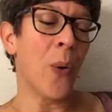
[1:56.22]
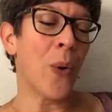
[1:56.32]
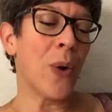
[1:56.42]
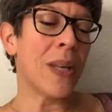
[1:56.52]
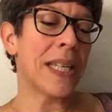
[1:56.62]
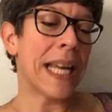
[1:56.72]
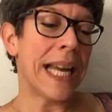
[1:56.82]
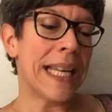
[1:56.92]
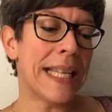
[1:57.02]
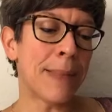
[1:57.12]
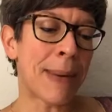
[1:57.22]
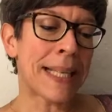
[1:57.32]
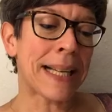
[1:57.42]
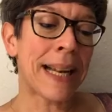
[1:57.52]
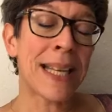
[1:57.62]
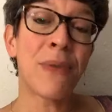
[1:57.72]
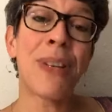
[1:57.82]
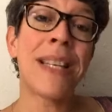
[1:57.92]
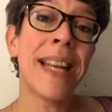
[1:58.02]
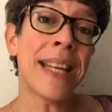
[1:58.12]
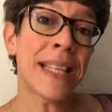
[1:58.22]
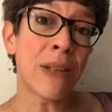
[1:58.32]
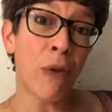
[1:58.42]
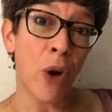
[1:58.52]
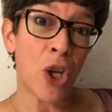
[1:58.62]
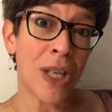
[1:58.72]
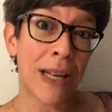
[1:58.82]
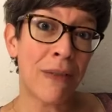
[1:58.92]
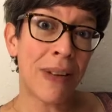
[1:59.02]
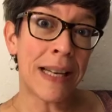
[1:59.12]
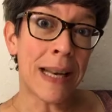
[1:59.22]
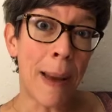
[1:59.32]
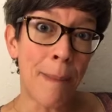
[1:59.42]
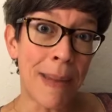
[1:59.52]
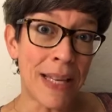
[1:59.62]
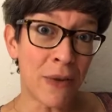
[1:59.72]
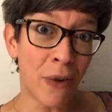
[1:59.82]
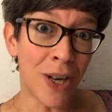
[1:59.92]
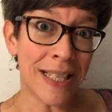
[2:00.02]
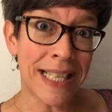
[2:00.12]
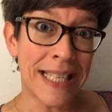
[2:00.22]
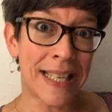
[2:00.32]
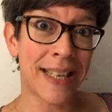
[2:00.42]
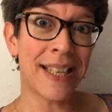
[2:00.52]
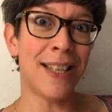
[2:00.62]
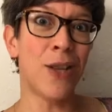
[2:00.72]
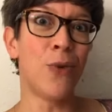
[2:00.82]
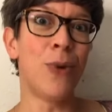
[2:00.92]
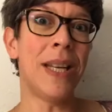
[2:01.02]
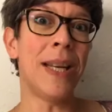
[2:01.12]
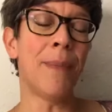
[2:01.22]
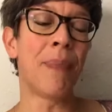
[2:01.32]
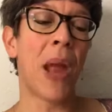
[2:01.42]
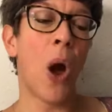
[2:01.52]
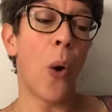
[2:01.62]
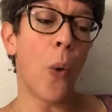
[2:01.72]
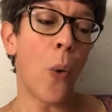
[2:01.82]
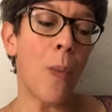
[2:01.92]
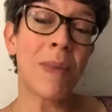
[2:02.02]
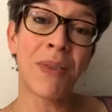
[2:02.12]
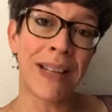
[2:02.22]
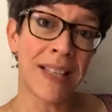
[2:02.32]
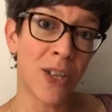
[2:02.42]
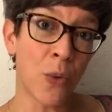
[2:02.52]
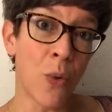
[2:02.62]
Und diese Masterclass wird nächste Woche stattfinden, am Mittwoch, den 3. Juni um 20